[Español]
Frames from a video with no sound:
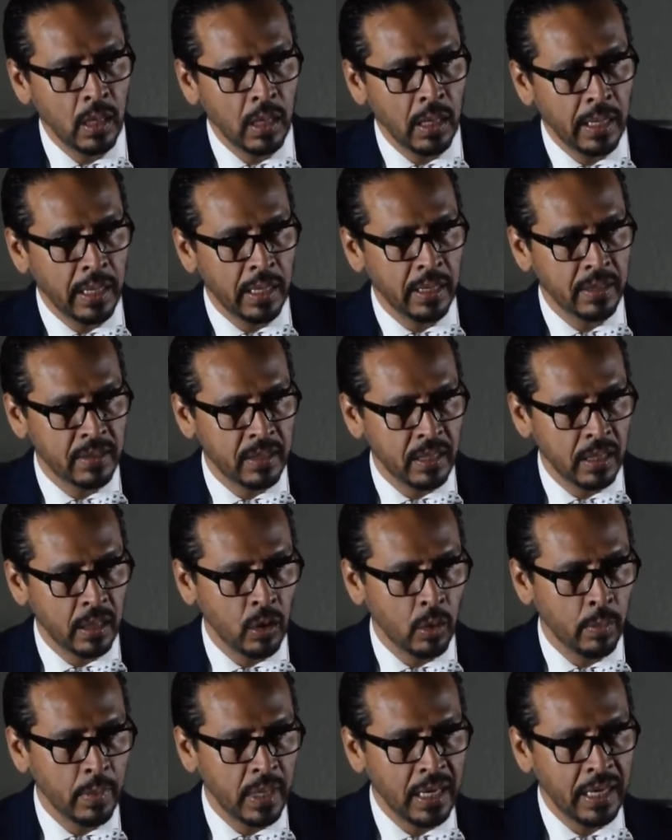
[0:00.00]
este, en
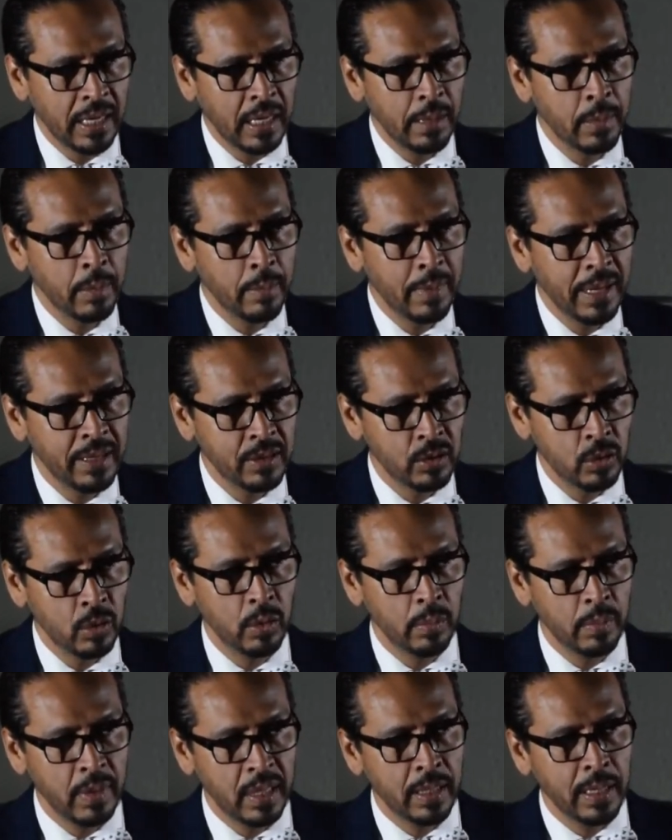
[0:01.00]
homenaje a mi maestro
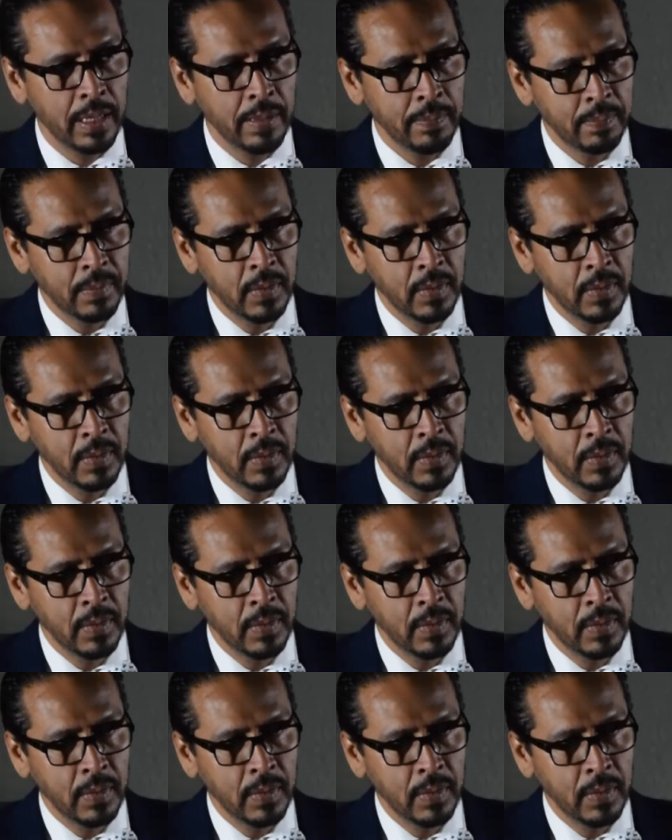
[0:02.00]
en vida